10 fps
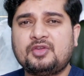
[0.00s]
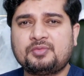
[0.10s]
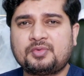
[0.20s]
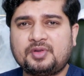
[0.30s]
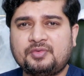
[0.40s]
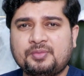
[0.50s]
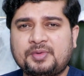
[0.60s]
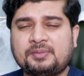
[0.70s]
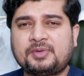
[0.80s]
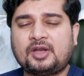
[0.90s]
ఇవి ఇవి
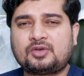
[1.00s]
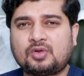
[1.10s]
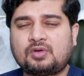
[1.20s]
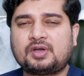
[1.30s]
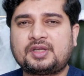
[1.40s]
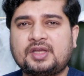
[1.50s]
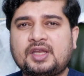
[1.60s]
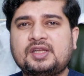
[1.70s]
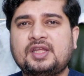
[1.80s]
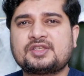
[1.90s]
మనం ఎలక్ట్రోకాటరీ
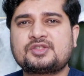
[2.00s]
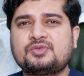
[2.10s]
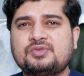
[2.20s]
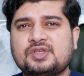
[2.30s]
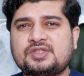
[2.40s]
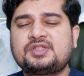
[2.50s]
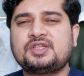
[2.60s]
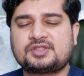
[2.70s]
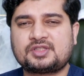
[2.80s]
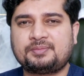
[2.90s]
కానీ లేజర్స్ యూజ్ చేసి
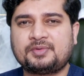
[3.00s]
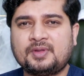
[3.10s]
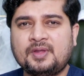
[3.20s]
తీస్తాం